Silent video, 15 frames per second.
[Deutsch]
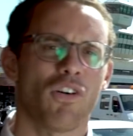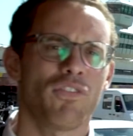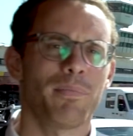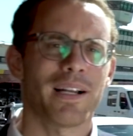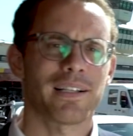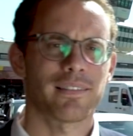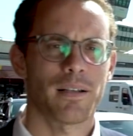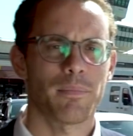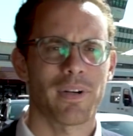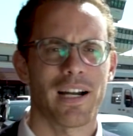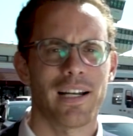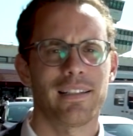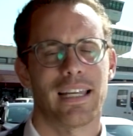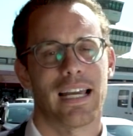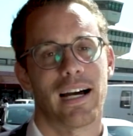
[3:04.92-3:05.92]

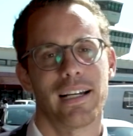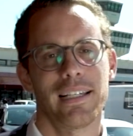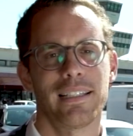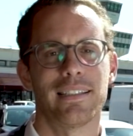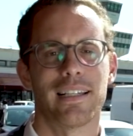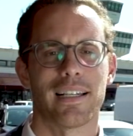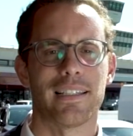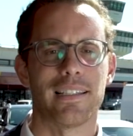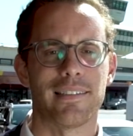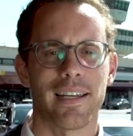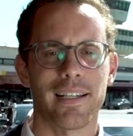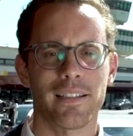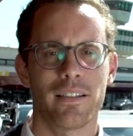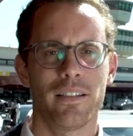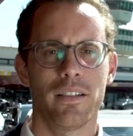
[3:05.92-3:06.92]
Aufmerksamkeit erreichten die
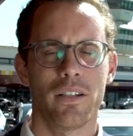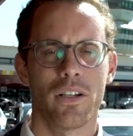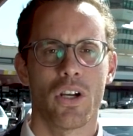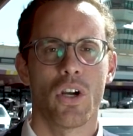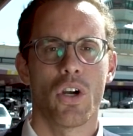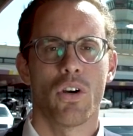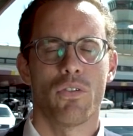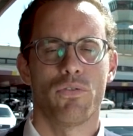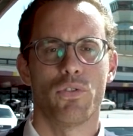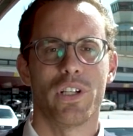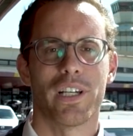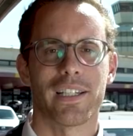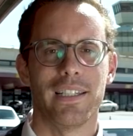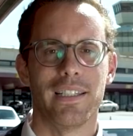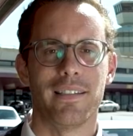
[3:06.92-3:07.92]
Architekten für
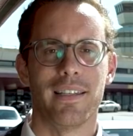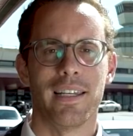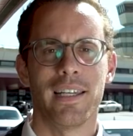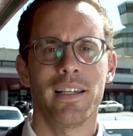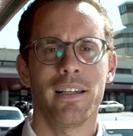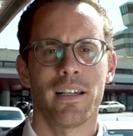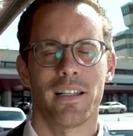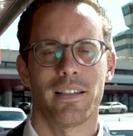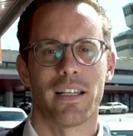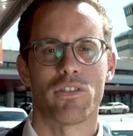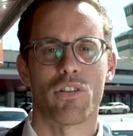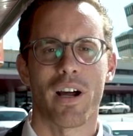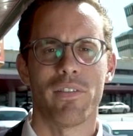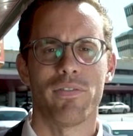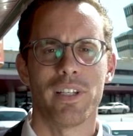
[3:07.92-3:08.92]
ihre Idee der
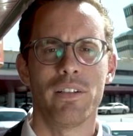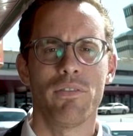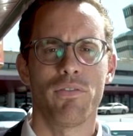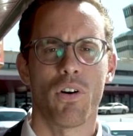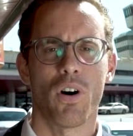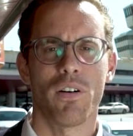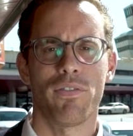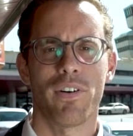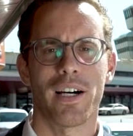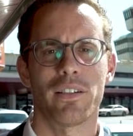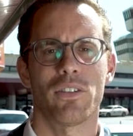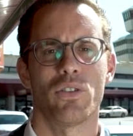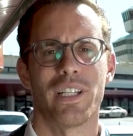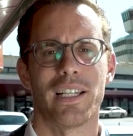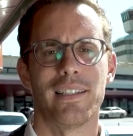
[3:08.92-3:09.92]

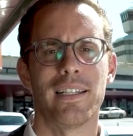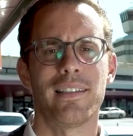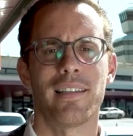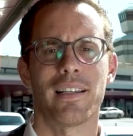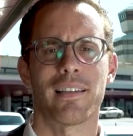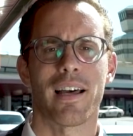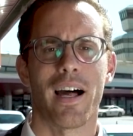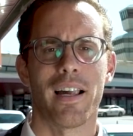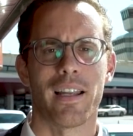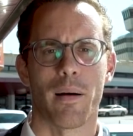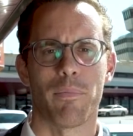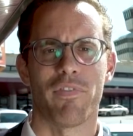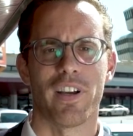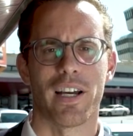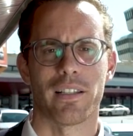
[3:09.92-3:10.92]
Drive-In-Vorfahrt und der dezentralen
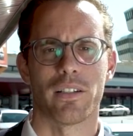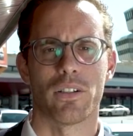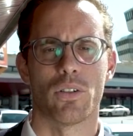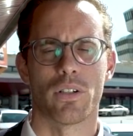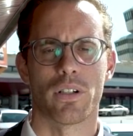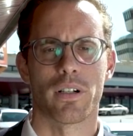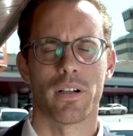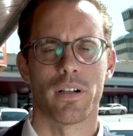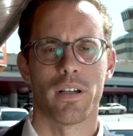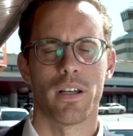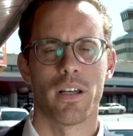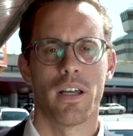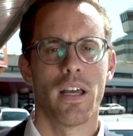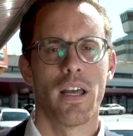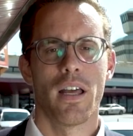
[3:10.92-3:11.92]
Abfertigung.
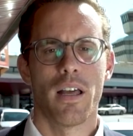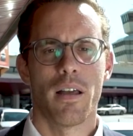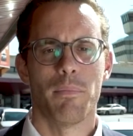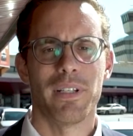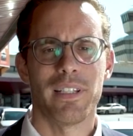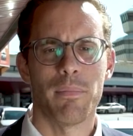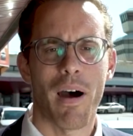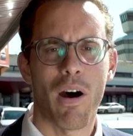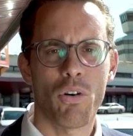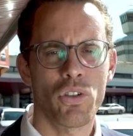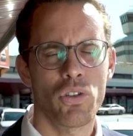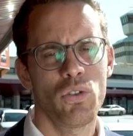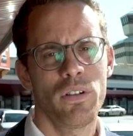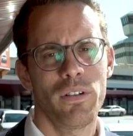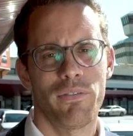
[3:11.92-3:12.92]
Mit dem
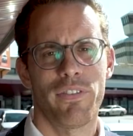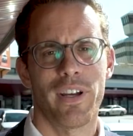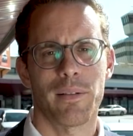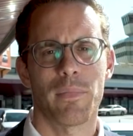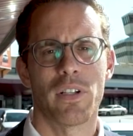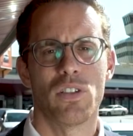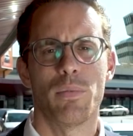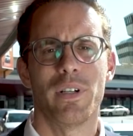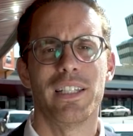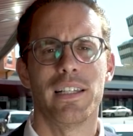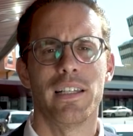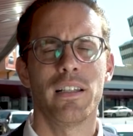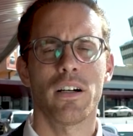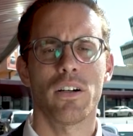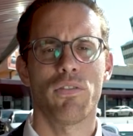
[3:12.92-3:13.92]
Auto fährt man über
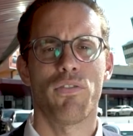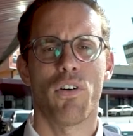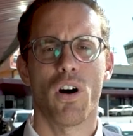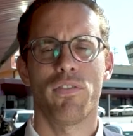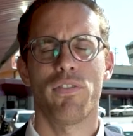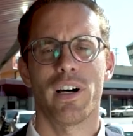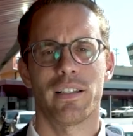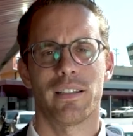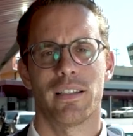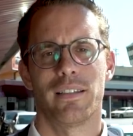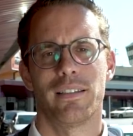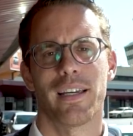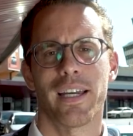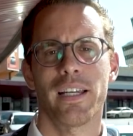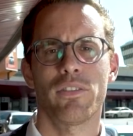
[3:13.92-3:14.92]
die innere Vorfahrt
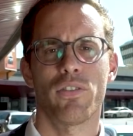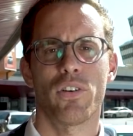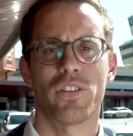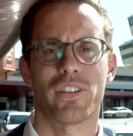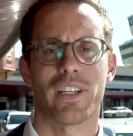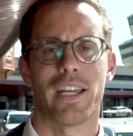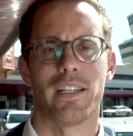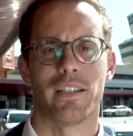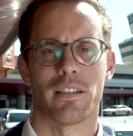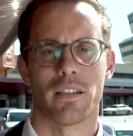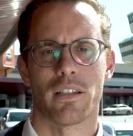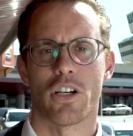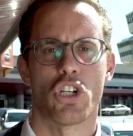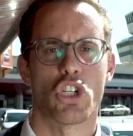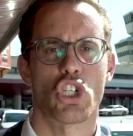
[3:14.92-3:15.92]
direkt vors Gate,
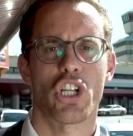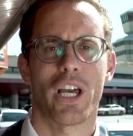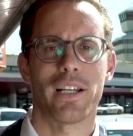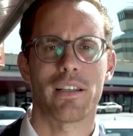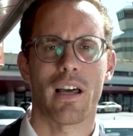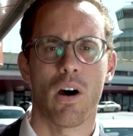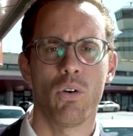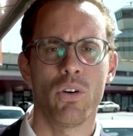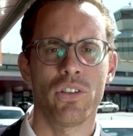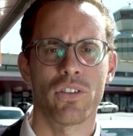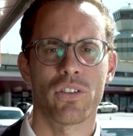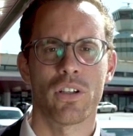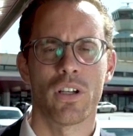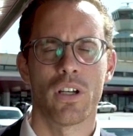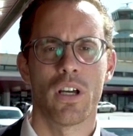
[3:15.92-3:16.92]
steigt
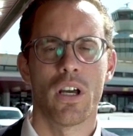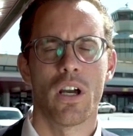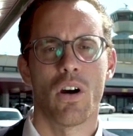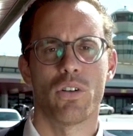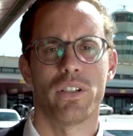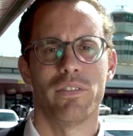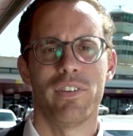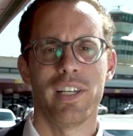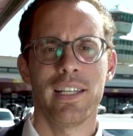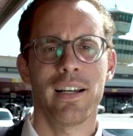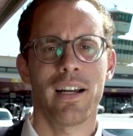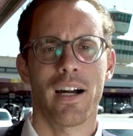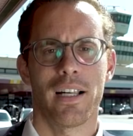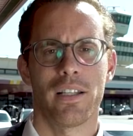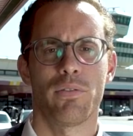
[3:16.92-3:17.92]
aus und in
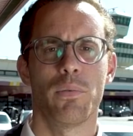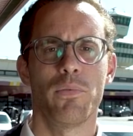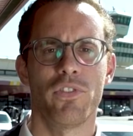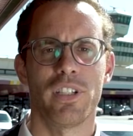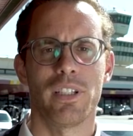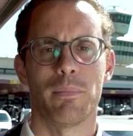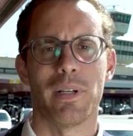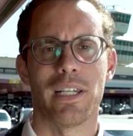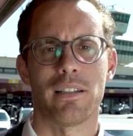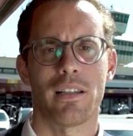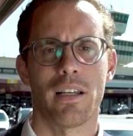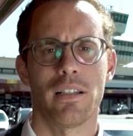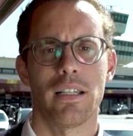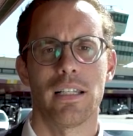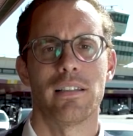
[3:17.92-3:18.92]
weniger als 50
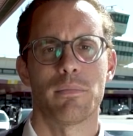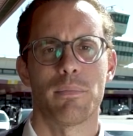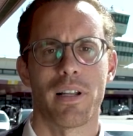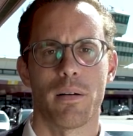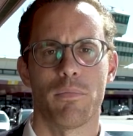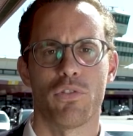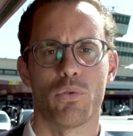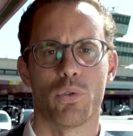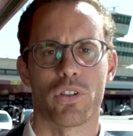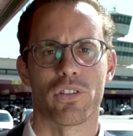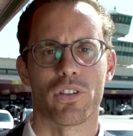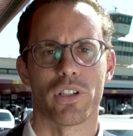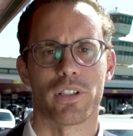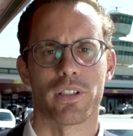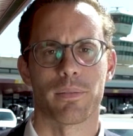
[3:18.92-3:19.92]
Metern ist man am
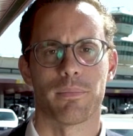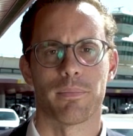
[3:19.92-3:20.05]
Flugzeug.